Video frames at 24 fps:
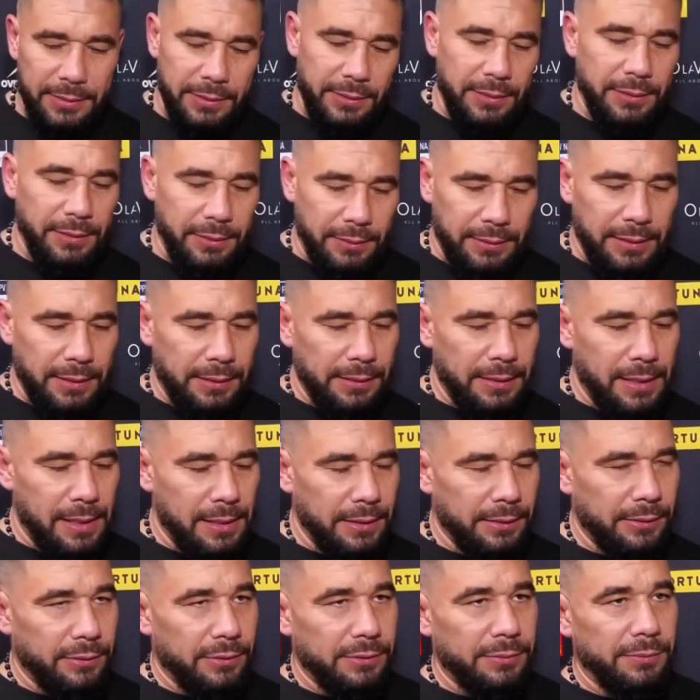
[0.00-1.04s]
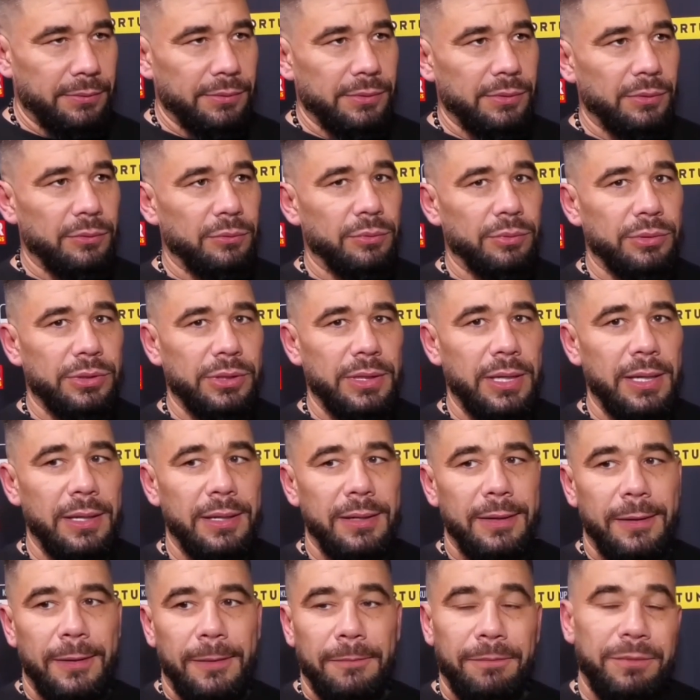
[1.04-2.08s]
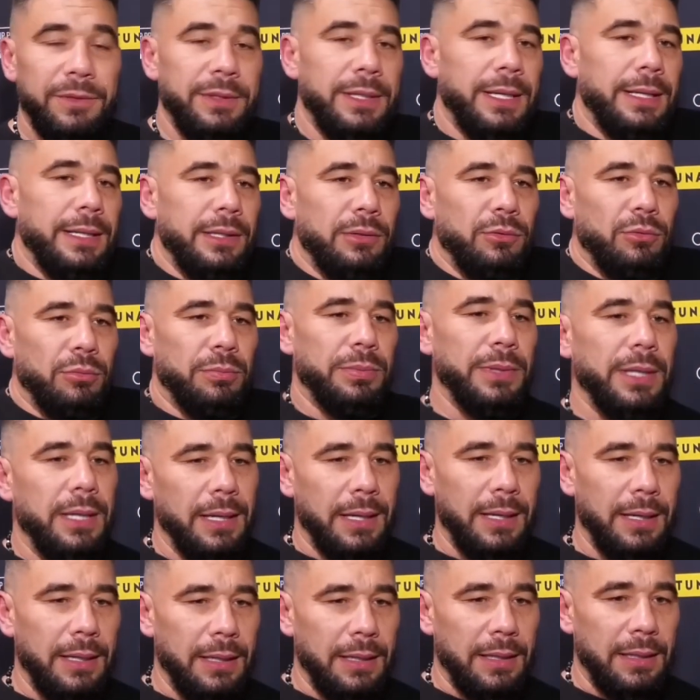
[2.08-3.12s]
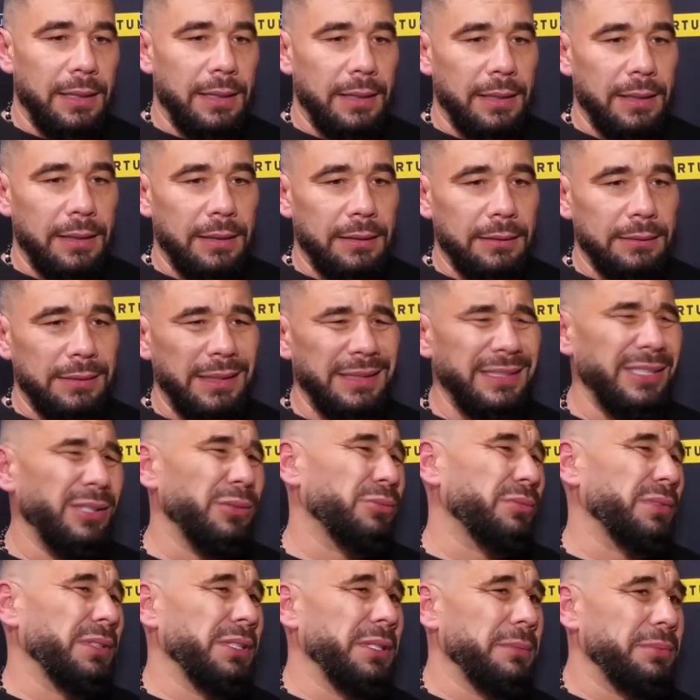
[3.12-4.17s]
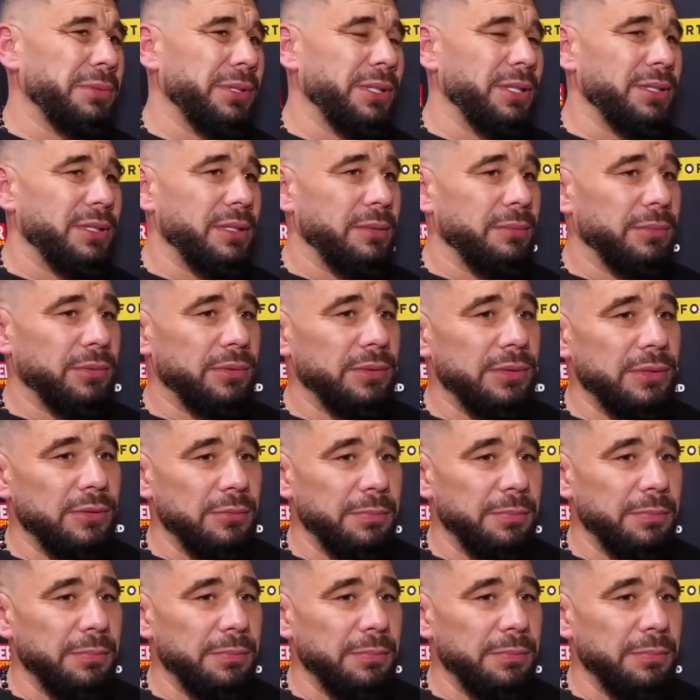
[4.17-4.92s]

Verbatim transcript: i, i tak dalej. Te rozmowy są dłuższe. Ja je lubię, a dlatego tutaj nie przyjeżdżam, to jest